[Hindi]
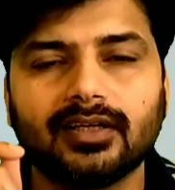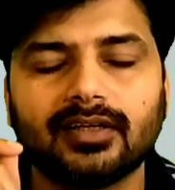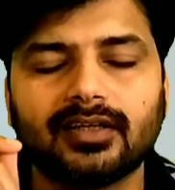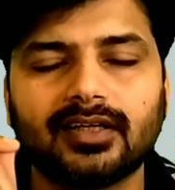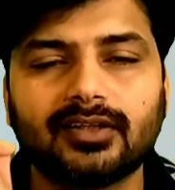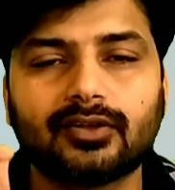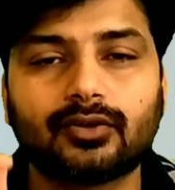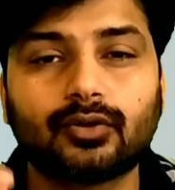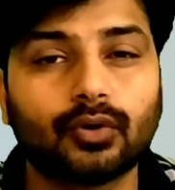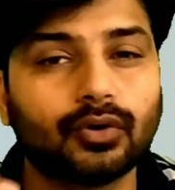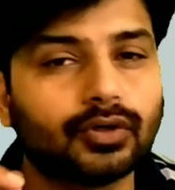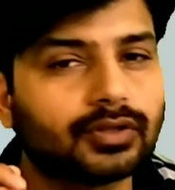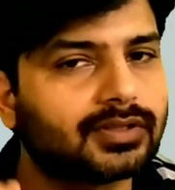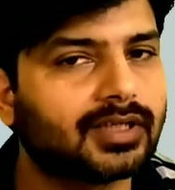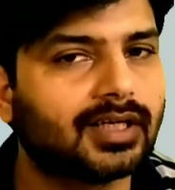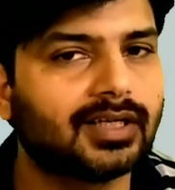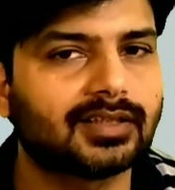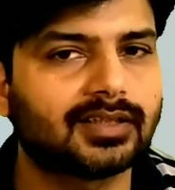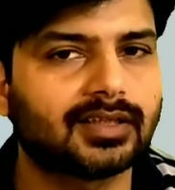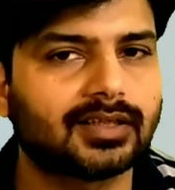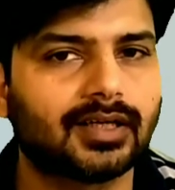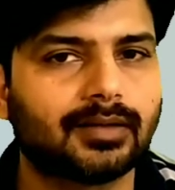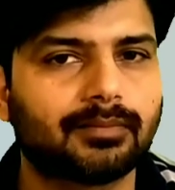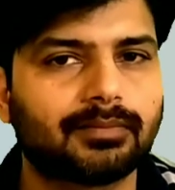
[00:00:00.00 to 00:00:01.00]
कि दो साल
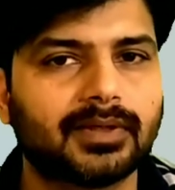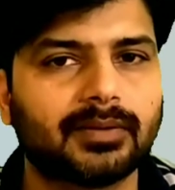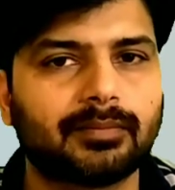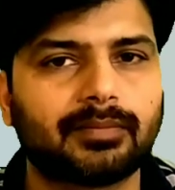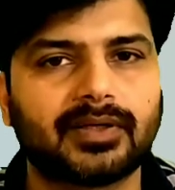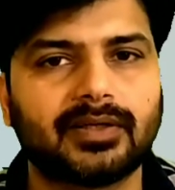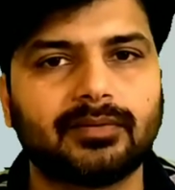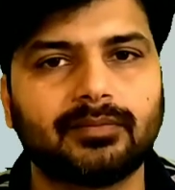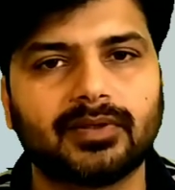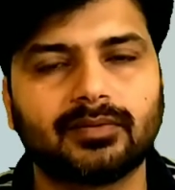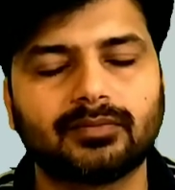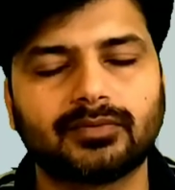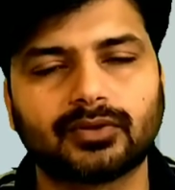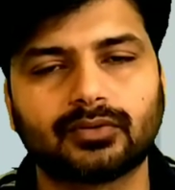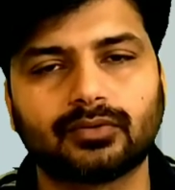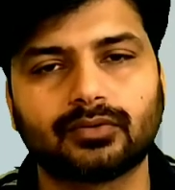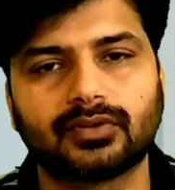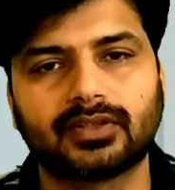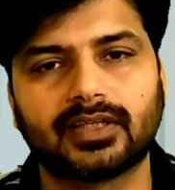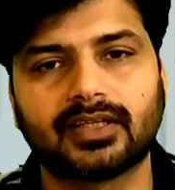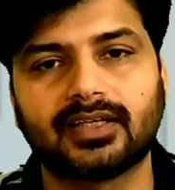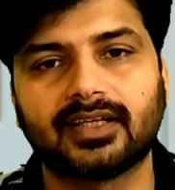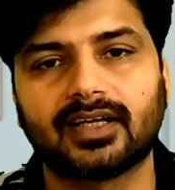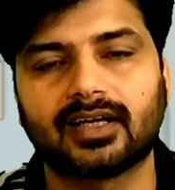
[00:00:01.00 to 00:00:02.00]
तक आपने प्रीमियम जरूर
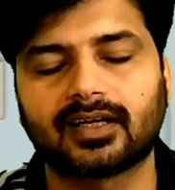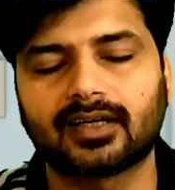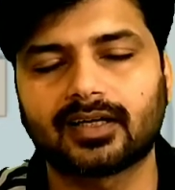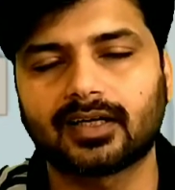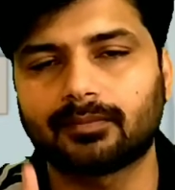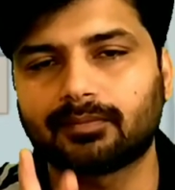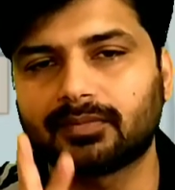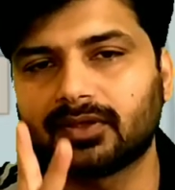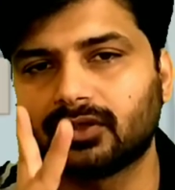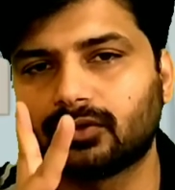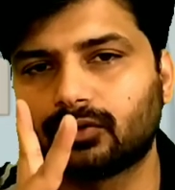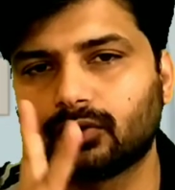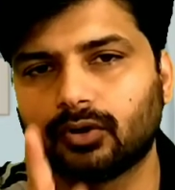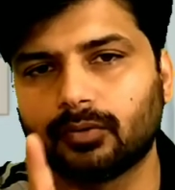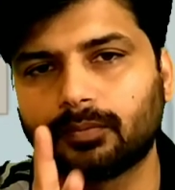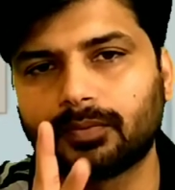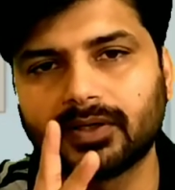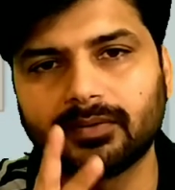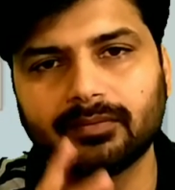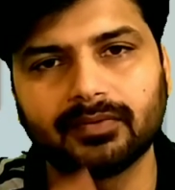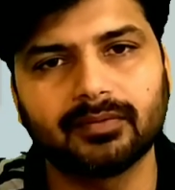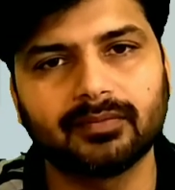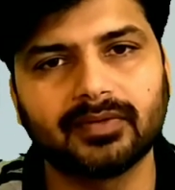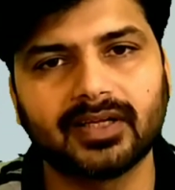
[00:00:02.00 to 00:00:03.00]
देने अगर आपने दो
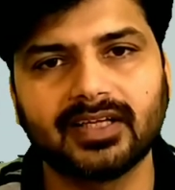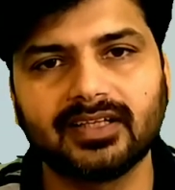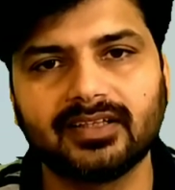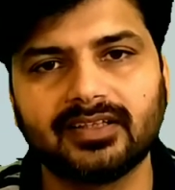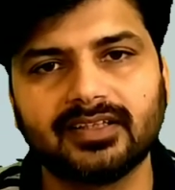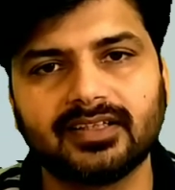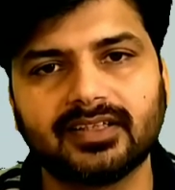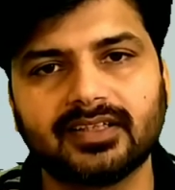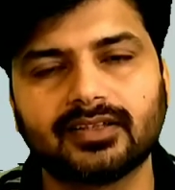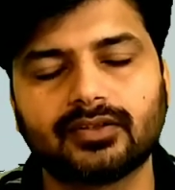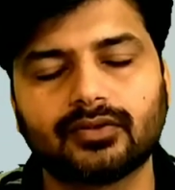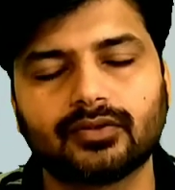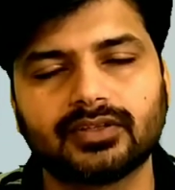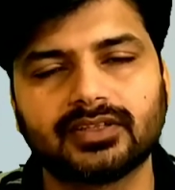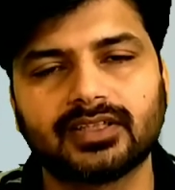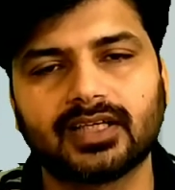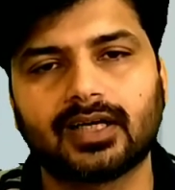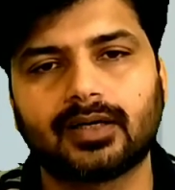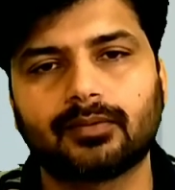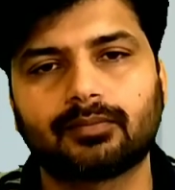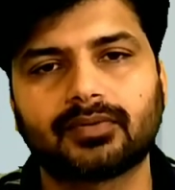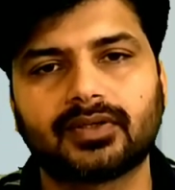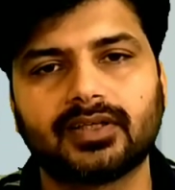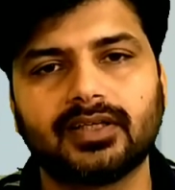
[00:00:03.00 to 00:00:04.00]
प्रीमियम नहीं दिए तो यह
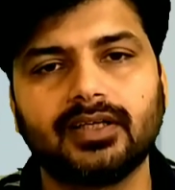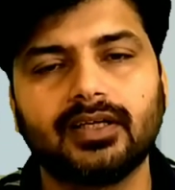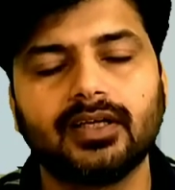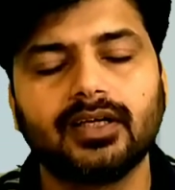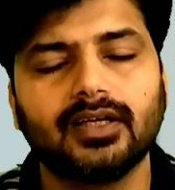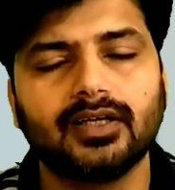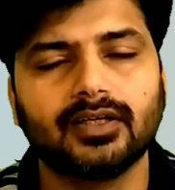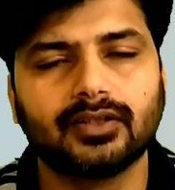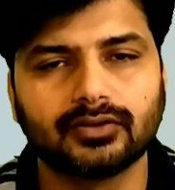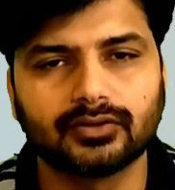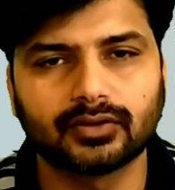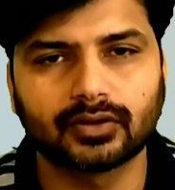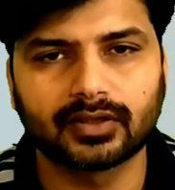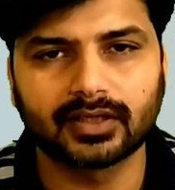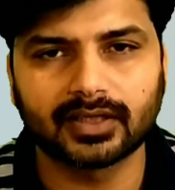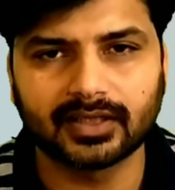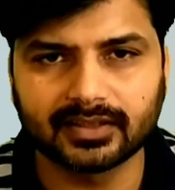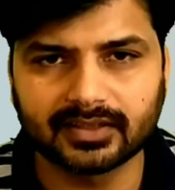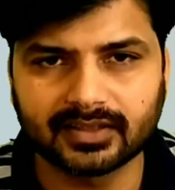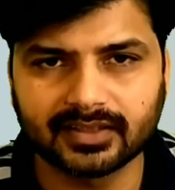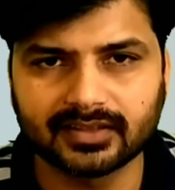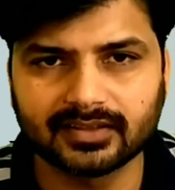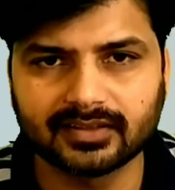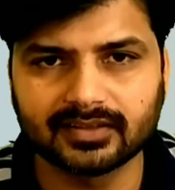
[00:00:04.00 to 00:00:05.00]
आपकी जो
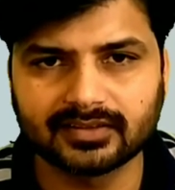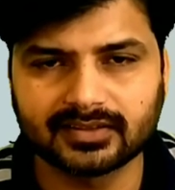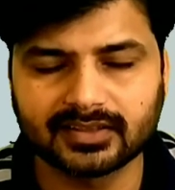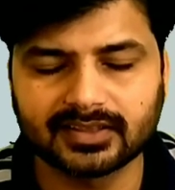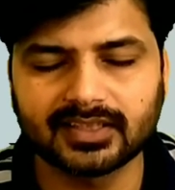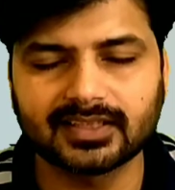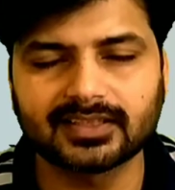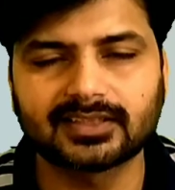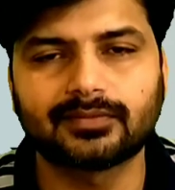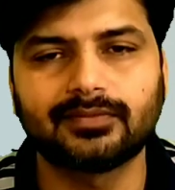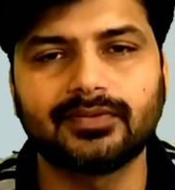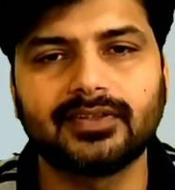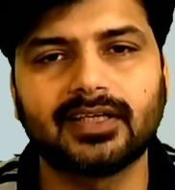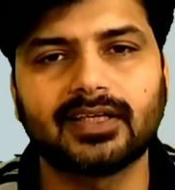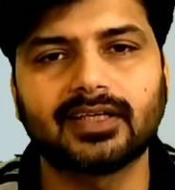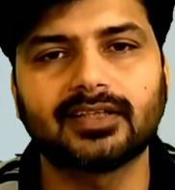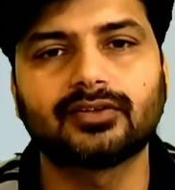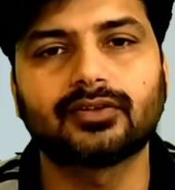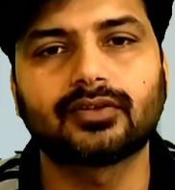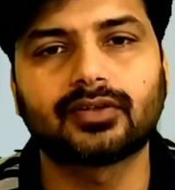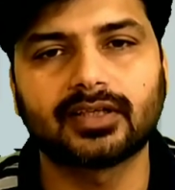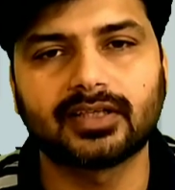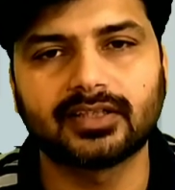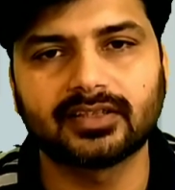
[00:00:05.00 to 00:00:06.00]
गारंटीड जीएसवी है
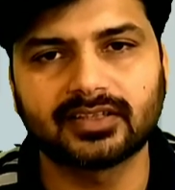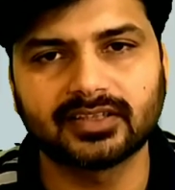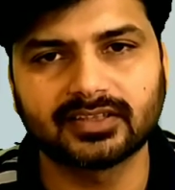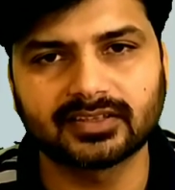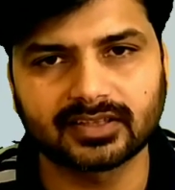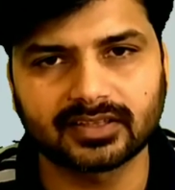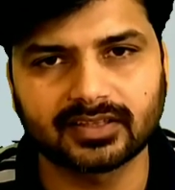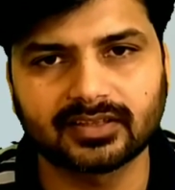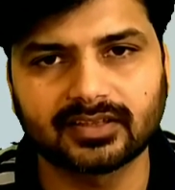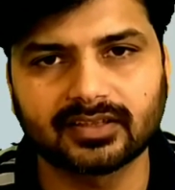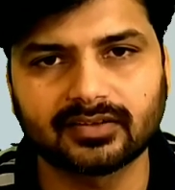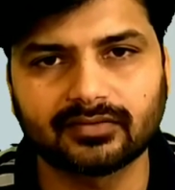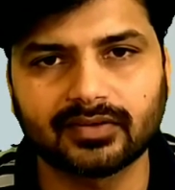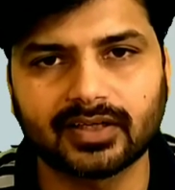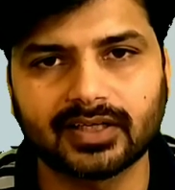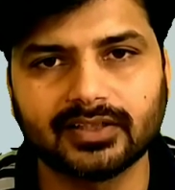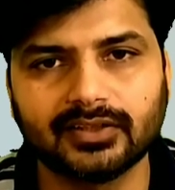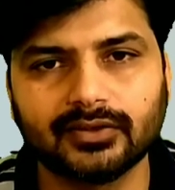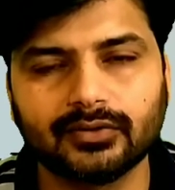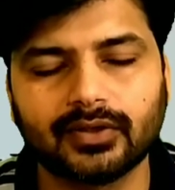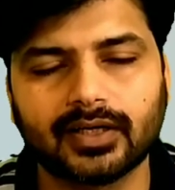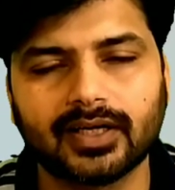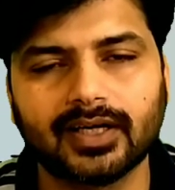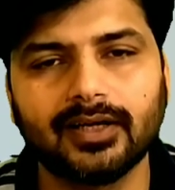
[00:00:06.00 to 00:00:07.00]
जो गारंटीड सरेंडर
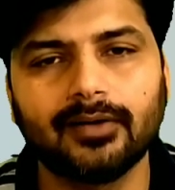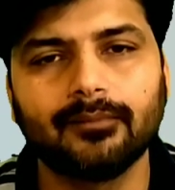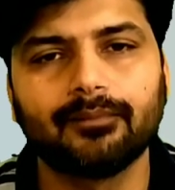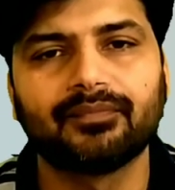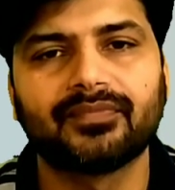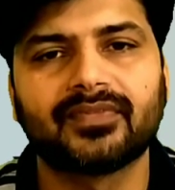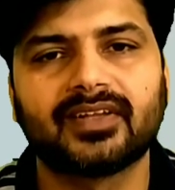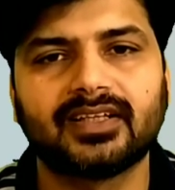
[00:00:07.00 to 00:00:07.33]
वैल्यू है